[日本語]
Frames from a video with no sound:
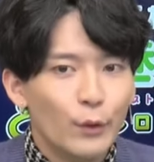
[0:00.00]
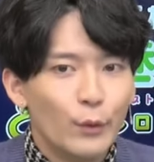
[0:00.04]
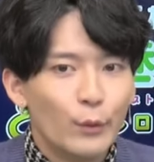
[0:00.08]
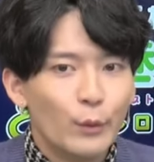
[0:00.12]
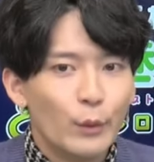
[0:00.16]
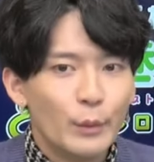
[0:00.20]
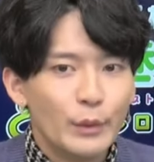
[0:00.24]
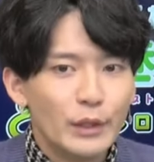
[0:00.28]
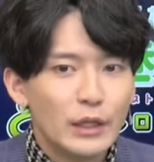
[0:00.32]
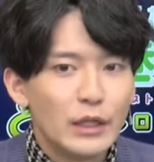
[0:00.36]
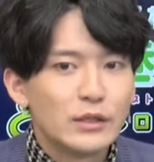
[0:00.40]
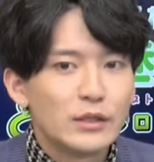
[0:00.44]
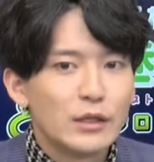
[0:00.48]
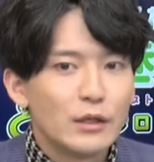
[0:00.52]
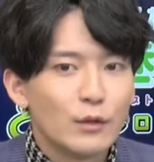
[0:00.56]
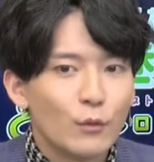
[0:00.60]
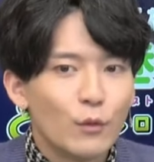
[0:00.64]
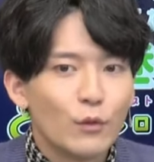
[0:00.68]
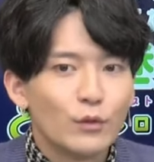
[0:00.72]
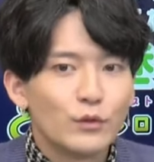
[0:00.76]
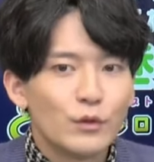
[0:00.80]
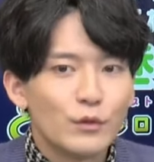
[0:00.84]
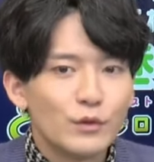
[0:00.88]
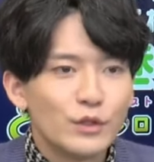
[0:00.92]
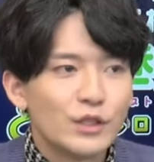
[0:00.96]
皆さん
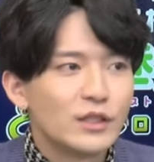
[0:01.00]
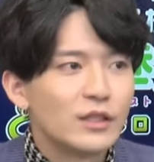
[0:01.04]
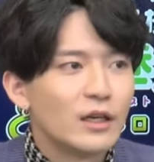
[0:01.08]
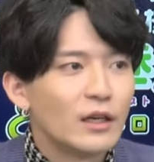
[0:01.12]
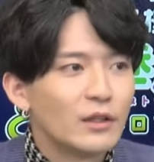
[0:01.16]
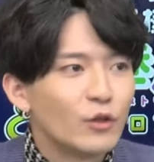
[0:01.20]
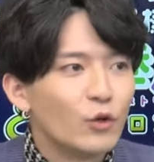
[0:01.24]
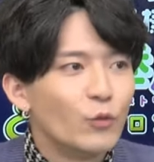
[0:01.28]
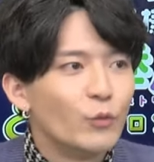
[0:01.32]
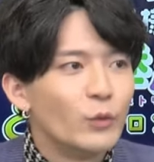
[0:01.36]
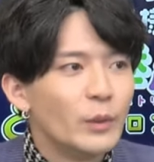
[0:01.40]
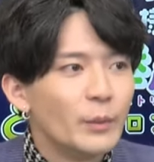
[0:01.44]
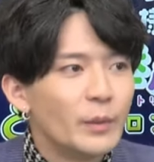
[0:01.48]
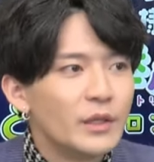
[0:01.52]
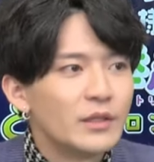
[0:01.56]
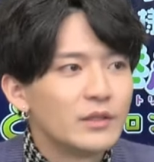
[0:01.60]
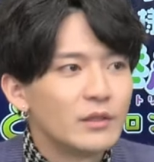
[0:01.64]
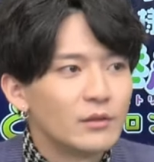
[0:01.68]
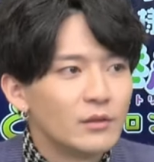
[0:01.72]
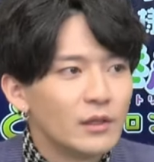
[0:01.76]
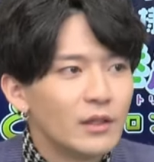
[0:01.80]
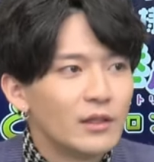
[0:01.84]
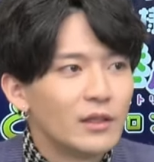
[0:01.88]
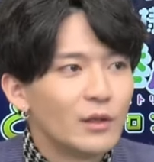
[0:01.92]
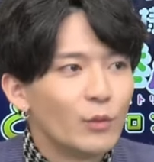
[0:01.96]
ご存知かと思いますけ
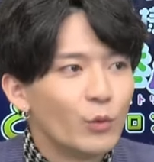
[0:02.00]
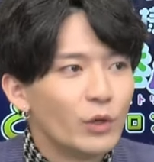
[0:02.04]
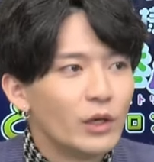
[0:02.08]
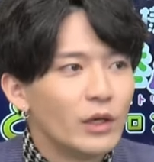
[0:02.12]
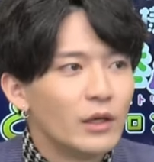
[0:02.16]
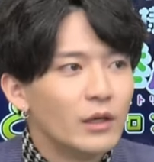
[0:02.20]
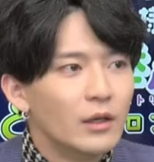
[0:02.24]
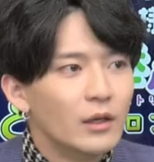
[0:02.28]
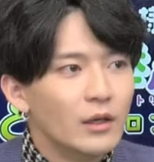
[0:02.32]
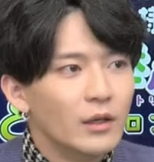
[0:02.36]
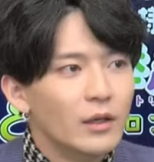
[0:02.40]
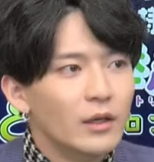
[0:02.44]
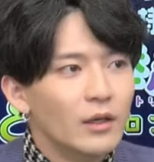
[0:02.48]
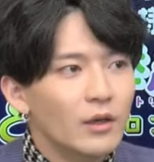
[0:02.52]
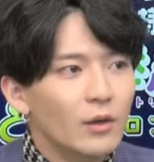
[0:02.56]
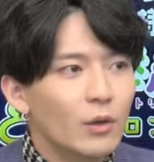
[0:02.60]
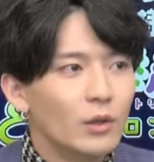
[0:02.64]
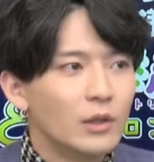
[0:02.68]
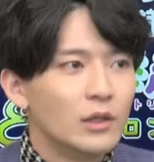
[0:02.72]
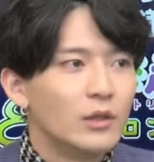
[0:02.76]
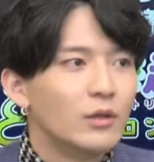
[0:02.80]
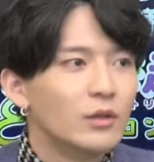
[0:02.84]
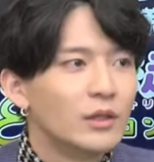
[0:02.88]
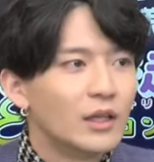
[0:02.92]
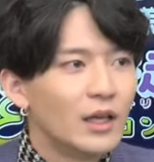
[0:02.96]
どだって俺
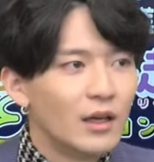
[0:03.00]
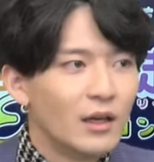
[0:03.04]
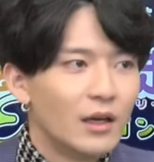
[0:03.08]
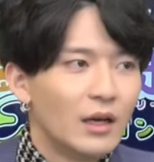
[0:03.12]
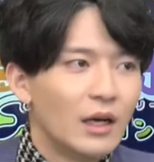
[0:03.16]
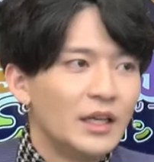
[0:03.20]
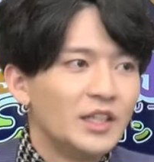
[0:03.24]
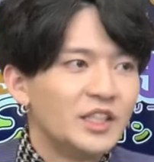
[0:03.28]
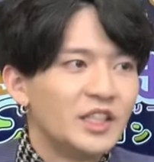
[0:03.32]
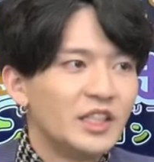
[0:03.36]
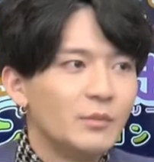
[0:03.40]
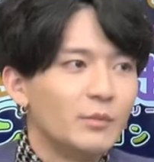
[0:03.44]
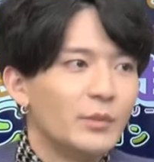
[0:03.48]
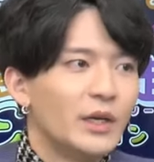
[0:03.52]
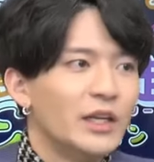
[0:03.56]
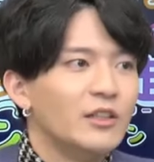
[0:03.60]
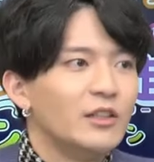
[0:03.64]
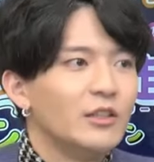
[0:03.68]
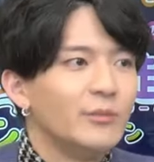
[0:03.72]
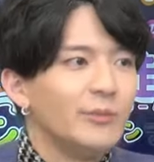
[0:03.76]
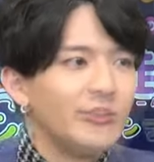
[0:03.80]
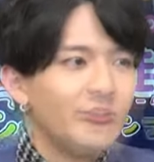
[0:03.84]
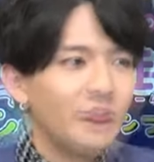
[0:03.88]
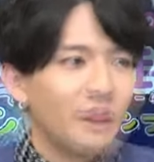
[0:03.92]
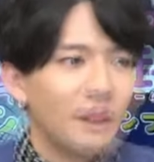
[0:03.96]
いろんな配信番
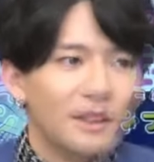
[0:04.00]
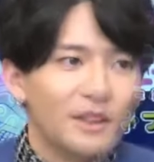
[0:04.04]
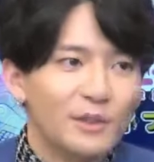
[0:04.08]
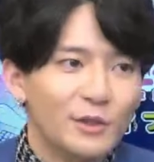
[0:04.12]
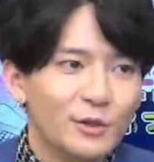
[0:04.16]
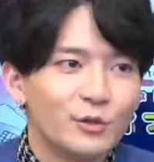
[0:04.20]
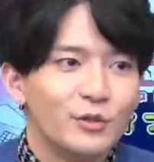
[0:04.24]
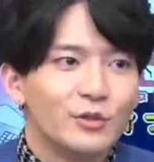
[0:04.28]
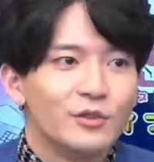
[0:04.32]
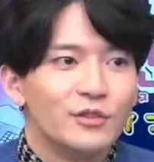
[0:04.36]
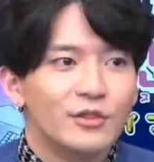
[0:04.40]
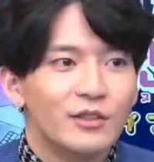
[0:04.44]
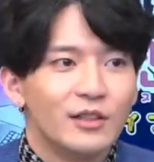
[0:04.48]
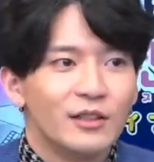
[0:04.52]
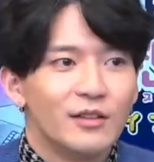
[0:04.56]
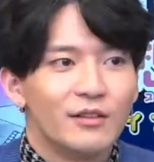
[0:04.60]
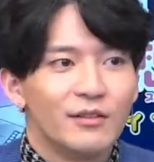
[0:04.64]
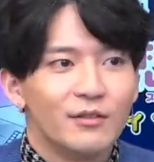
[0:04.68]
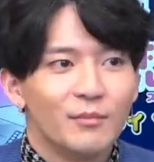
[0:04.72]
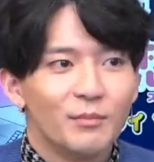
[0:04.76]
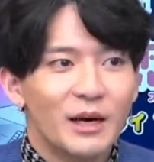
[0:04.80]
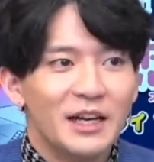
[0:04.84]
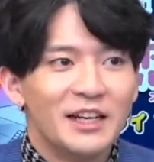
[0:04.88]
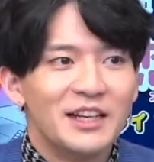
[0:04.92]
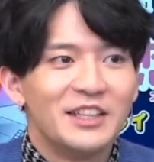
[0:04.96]
組とかでよく
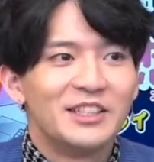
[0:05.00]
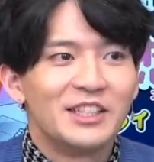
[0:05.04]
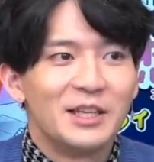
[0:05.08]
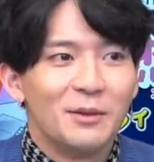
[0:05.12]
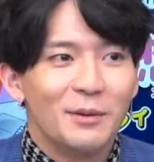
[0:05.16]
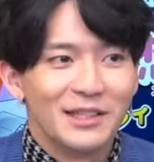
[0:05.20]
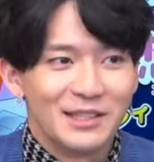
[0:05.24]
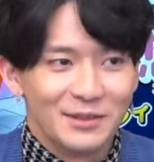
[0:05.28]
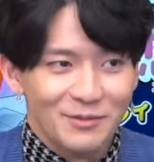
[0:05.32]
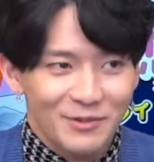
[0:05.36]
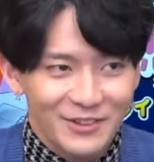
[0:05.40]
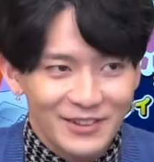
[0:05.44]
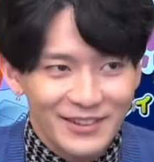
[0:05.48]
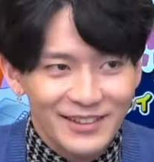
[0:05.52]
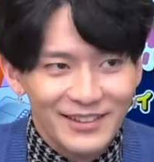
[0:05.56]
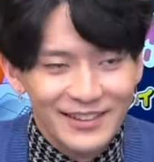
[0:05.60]
真似してますね